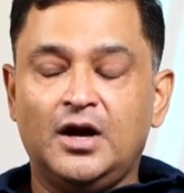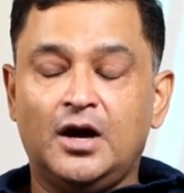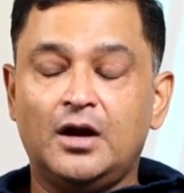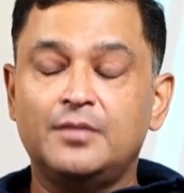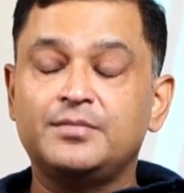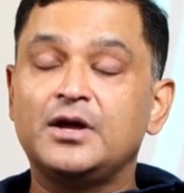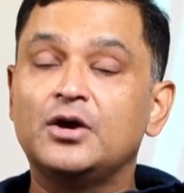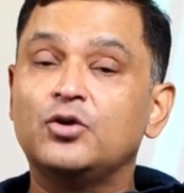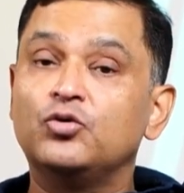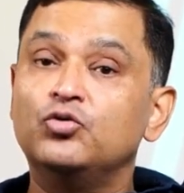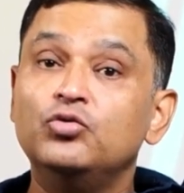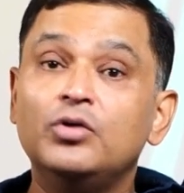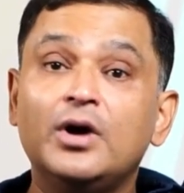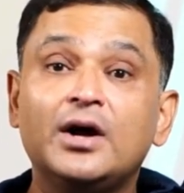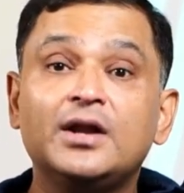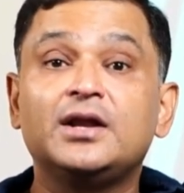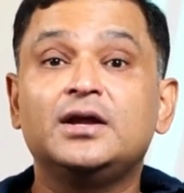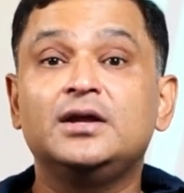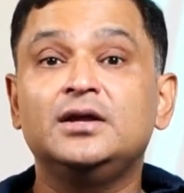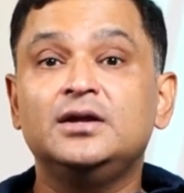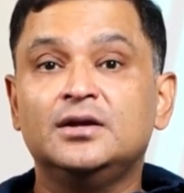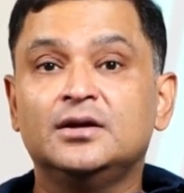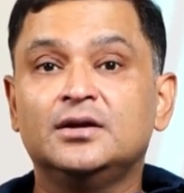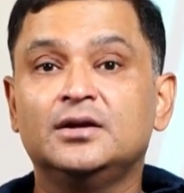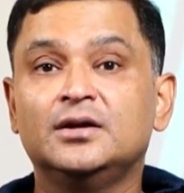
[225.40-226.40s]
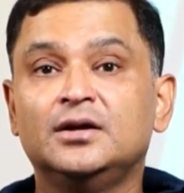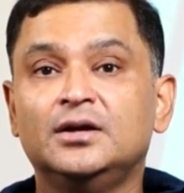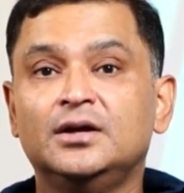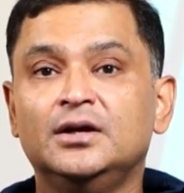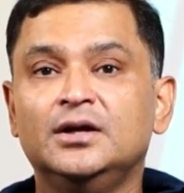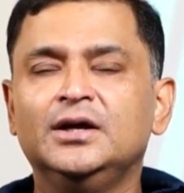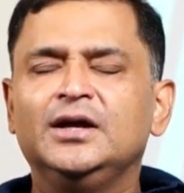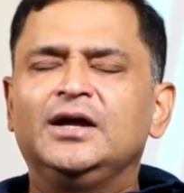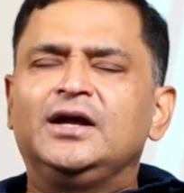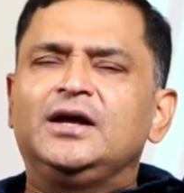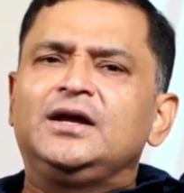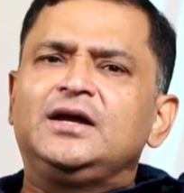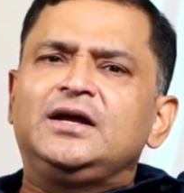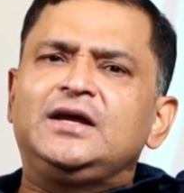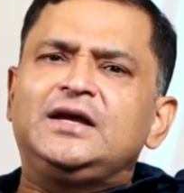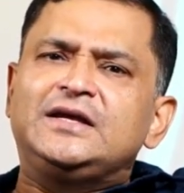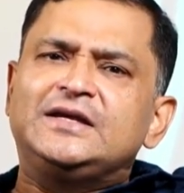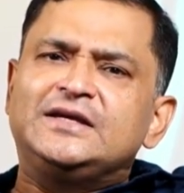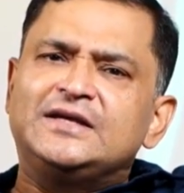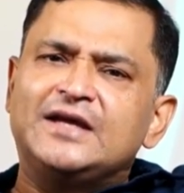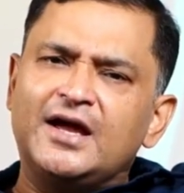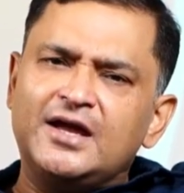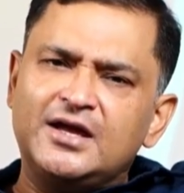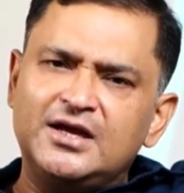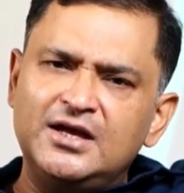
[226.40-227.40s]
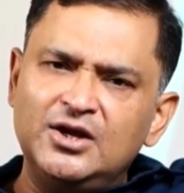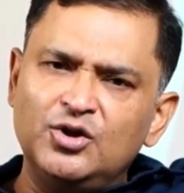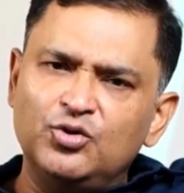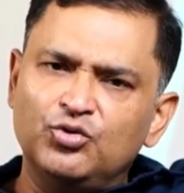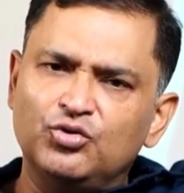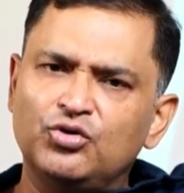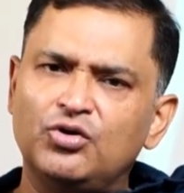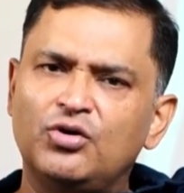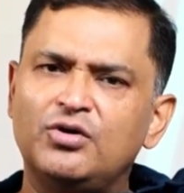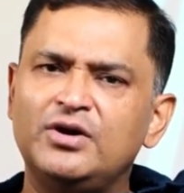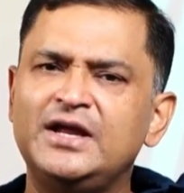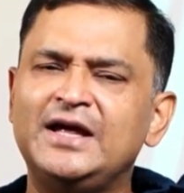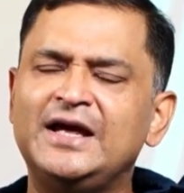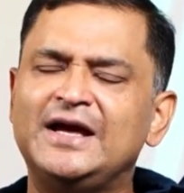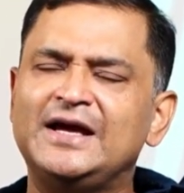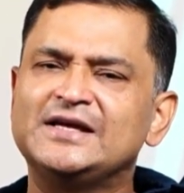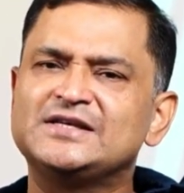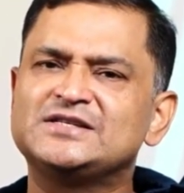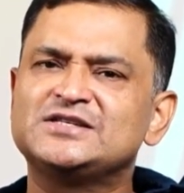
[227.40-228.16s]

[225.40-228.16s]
अब ये हुआ नहीं यही उन्होंने